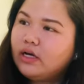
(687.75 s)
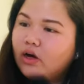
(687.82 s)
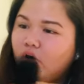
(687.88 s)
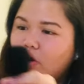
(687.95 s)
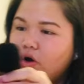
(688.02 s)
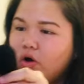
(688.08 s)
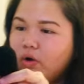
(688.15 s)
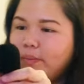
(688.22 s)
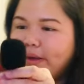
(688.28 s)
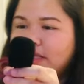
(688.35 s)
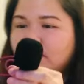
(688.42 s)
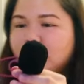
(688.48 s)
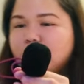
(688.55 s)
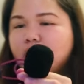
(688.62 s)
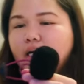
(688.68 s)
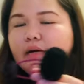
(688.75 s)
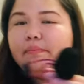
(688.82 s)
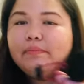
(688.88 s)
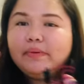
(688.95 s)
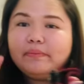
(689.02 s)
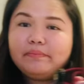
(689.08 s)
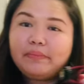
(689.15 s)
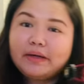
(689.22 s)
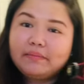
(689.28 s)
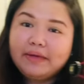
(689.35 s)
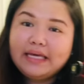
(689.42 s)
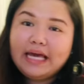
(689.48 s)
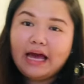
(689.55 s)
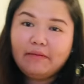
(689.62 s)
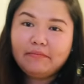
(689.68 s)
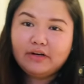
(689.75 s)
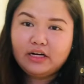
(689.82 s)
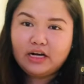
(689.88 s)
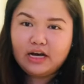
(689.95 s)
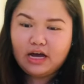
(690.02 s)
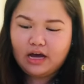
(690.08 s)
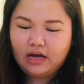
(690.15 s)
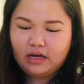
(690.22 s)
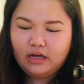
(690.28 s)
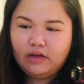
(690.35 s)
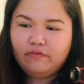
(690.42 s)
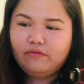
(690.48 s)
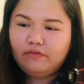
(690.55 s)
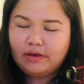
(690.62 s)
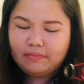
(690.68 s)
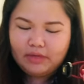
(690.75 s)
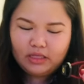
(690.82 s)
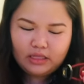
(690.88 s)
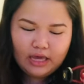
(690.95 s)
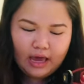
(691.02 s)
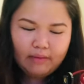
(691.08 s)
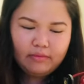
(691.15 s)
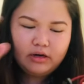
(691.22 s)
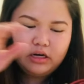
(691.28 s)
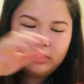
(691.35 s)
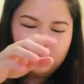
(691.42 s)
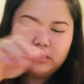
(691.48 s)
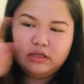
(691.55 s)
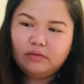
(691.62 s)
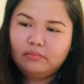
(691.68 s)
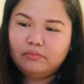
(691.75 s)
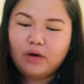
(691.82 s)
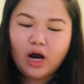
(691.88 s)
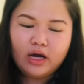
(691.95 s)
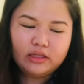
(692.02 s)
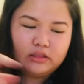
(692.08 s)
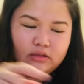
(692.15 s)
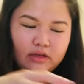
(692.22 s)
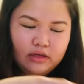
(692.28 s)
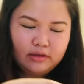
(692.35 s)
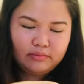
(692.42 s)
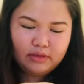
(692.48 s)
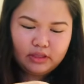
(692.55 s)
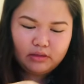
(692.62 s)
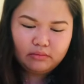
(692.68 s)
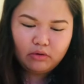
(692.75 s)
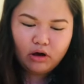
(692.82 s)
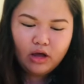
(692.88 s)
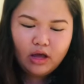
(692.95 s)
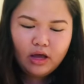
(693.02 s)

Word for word: Oh, pwede mo siyang, pag may camera ka, if, I mean, camera bracket yung gagamitin mo,